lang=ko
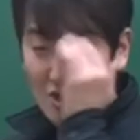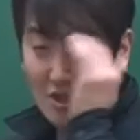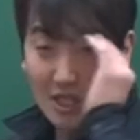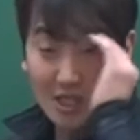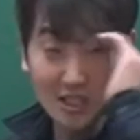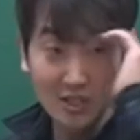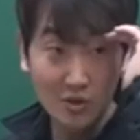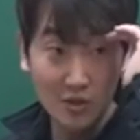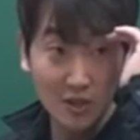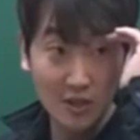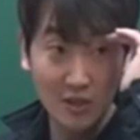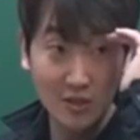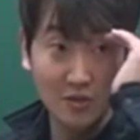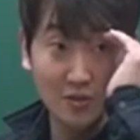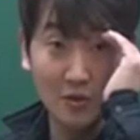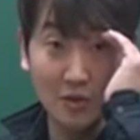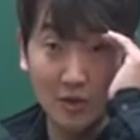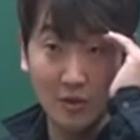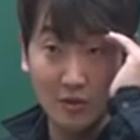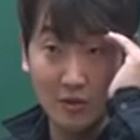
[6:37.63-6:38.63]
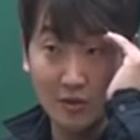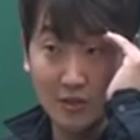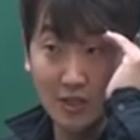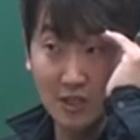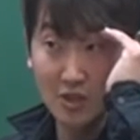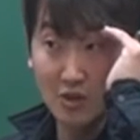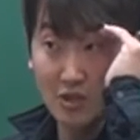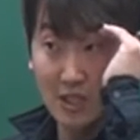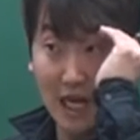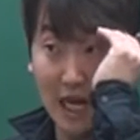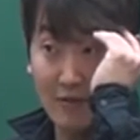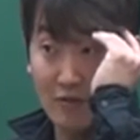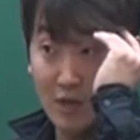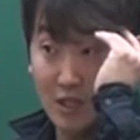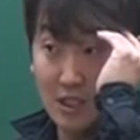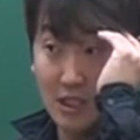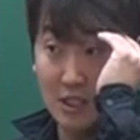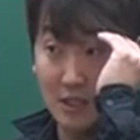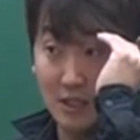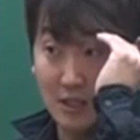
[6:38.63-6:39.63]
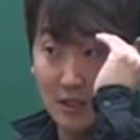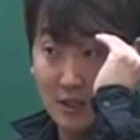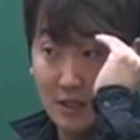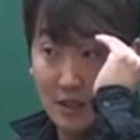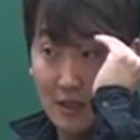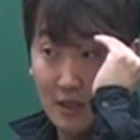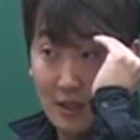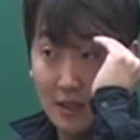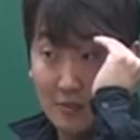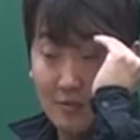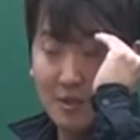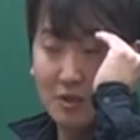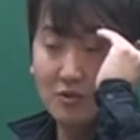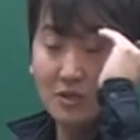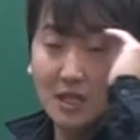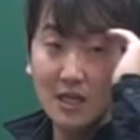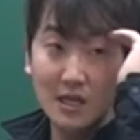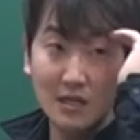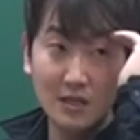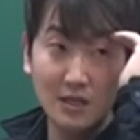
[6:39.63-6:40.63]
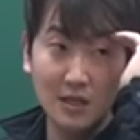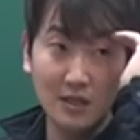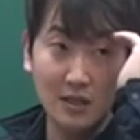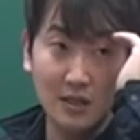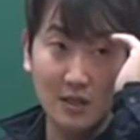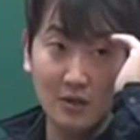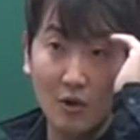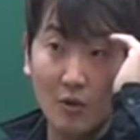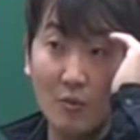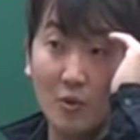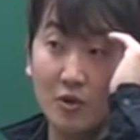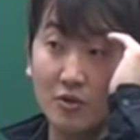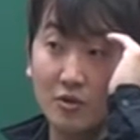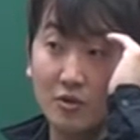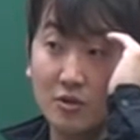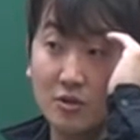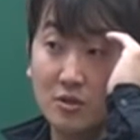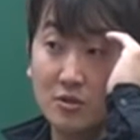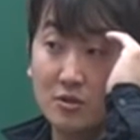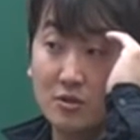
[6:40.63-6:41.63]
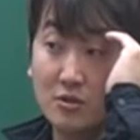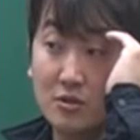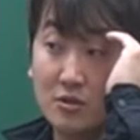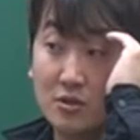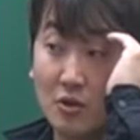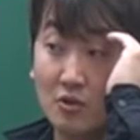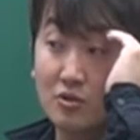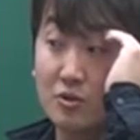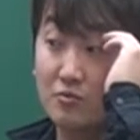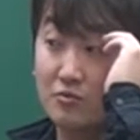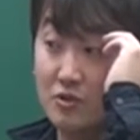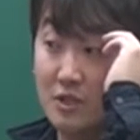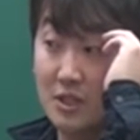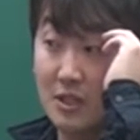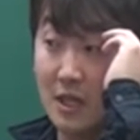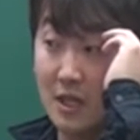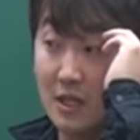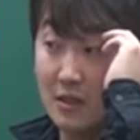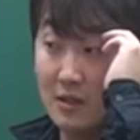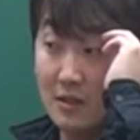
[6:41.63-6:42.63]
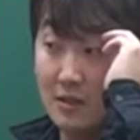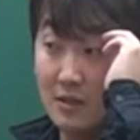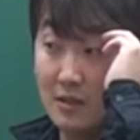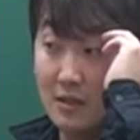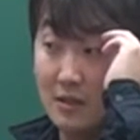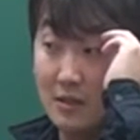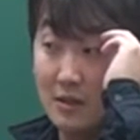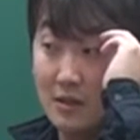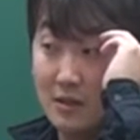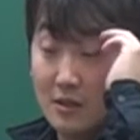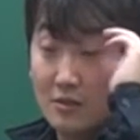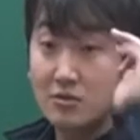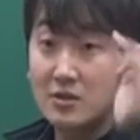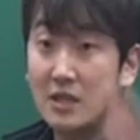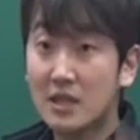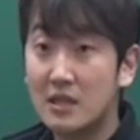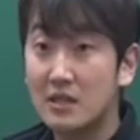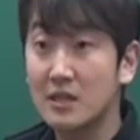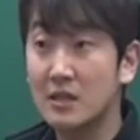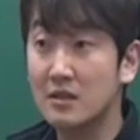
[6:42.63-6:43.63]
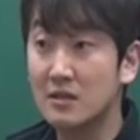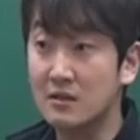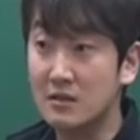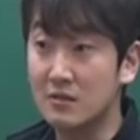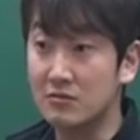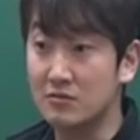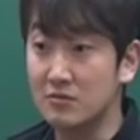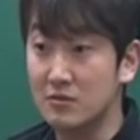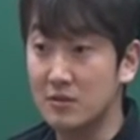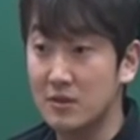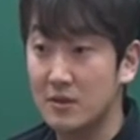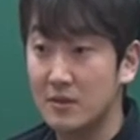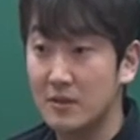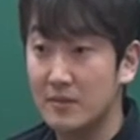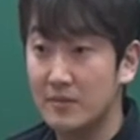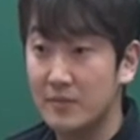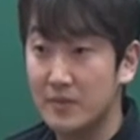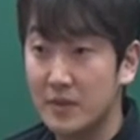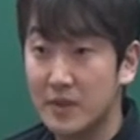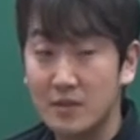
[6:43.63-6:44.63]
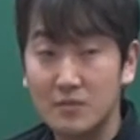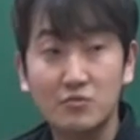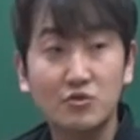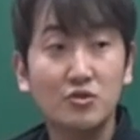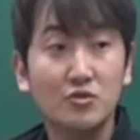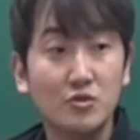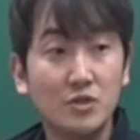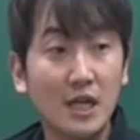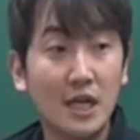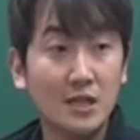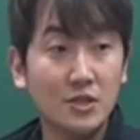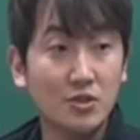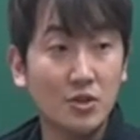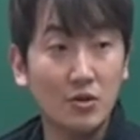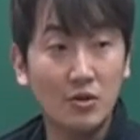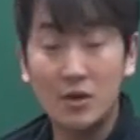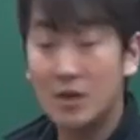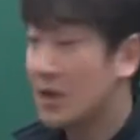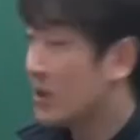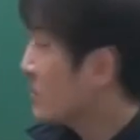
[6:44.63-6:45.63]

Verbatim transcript: 처리하지 이렇게 되는 거예요. 근데 처리가 안 되지. 네. 그럼 이런 생각을 해야 돼. 어머 이거 정적분인가? 이런 생각을 해야 된다고. 아. 무슨지 일인 알죠?